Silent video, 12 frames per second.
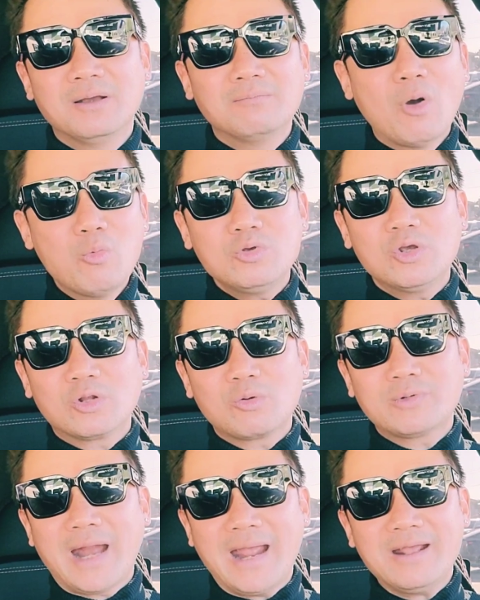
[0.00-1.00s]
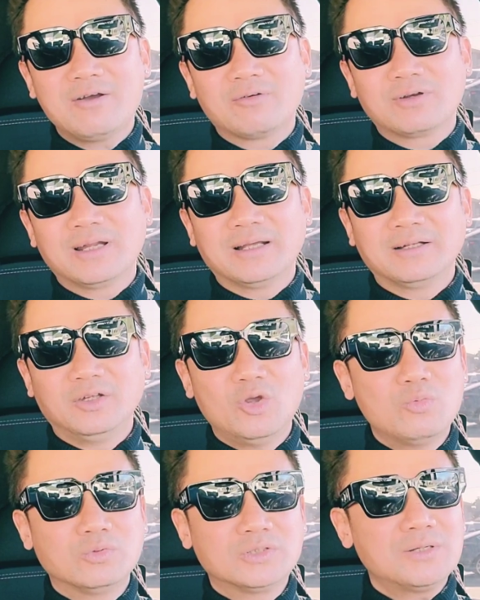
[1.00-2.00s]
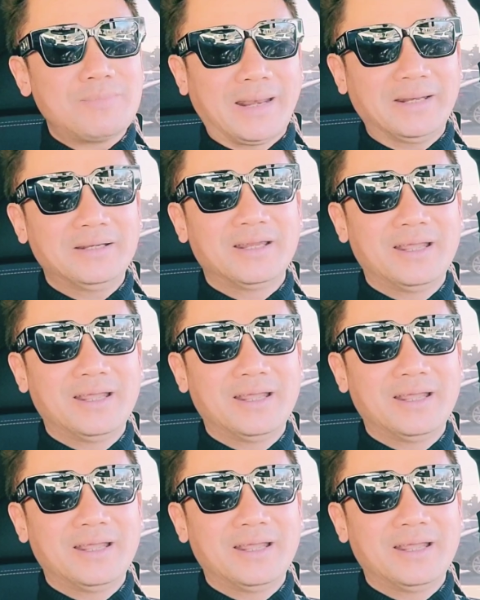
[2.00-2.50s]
búng vô trong trán hoặc là dùng sức mạnh